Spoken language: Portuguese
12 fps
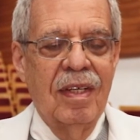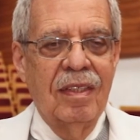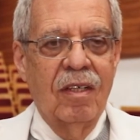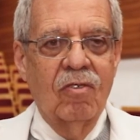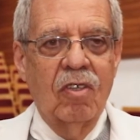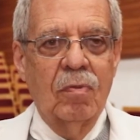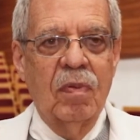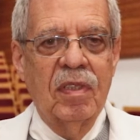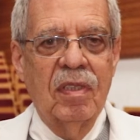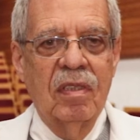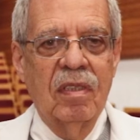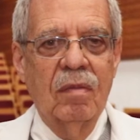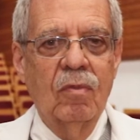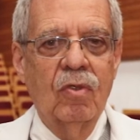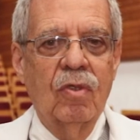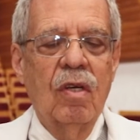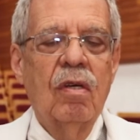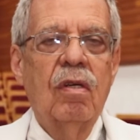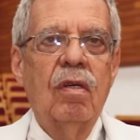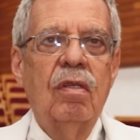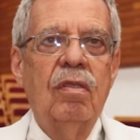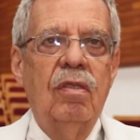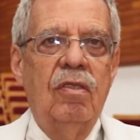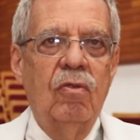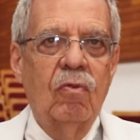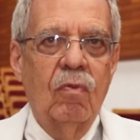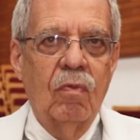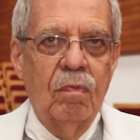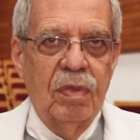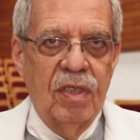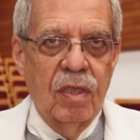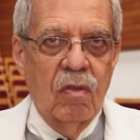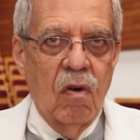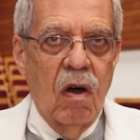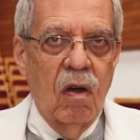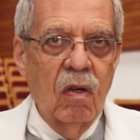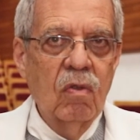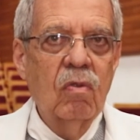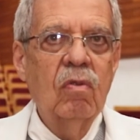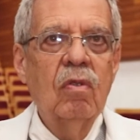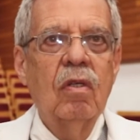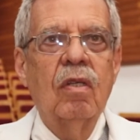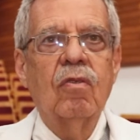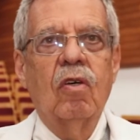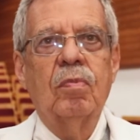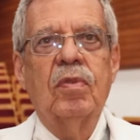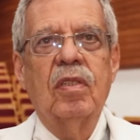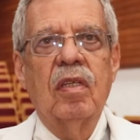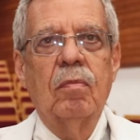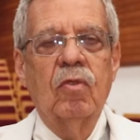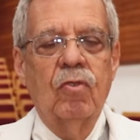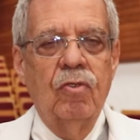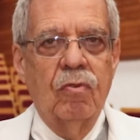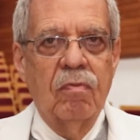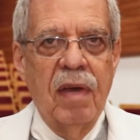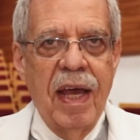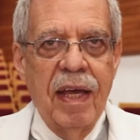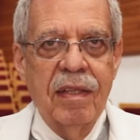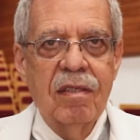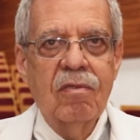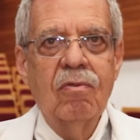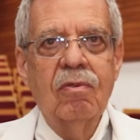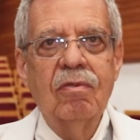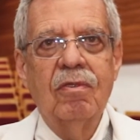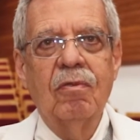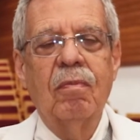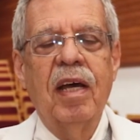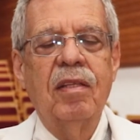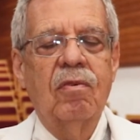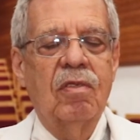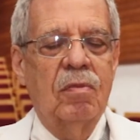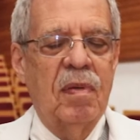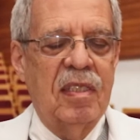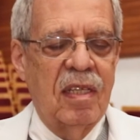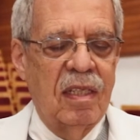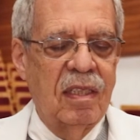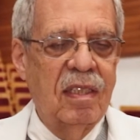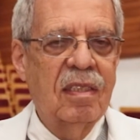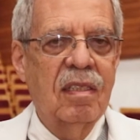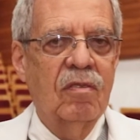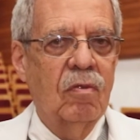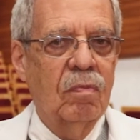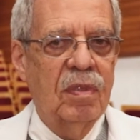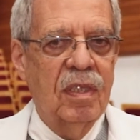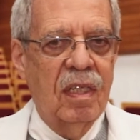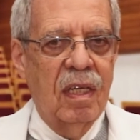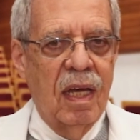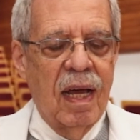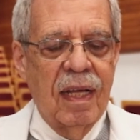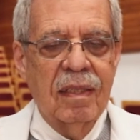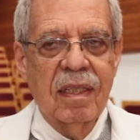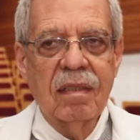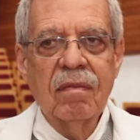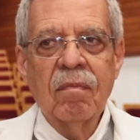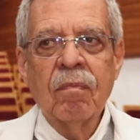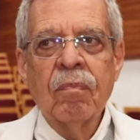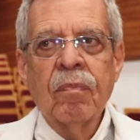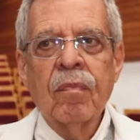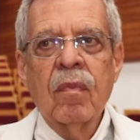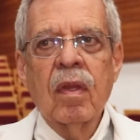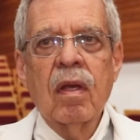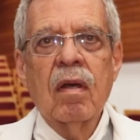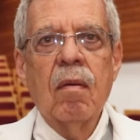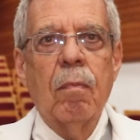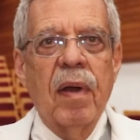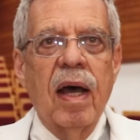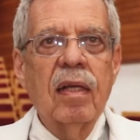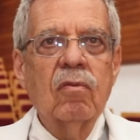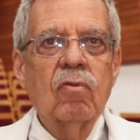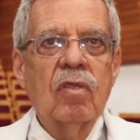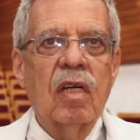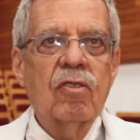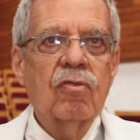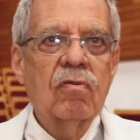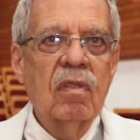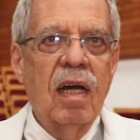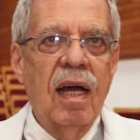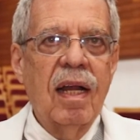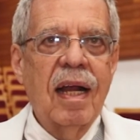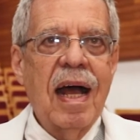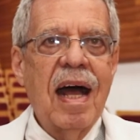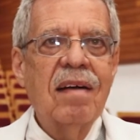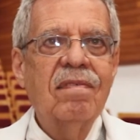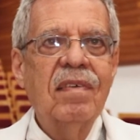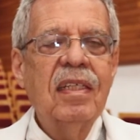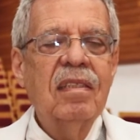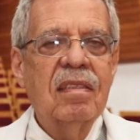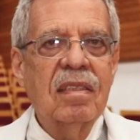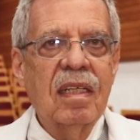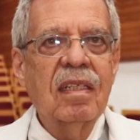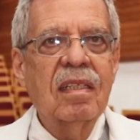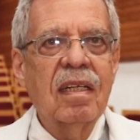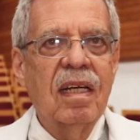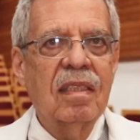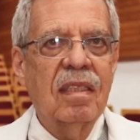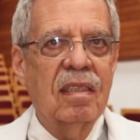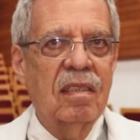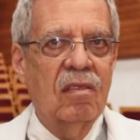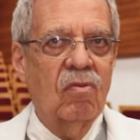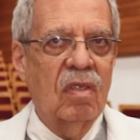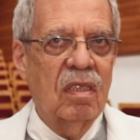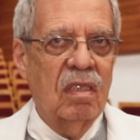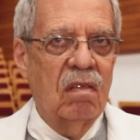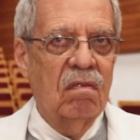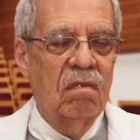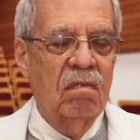Então, nós precisamos de um psicólogo, nós precisamos de um médico, de um médico especialista, de um psiquiatra, para nos ajudar a vencer essa situação.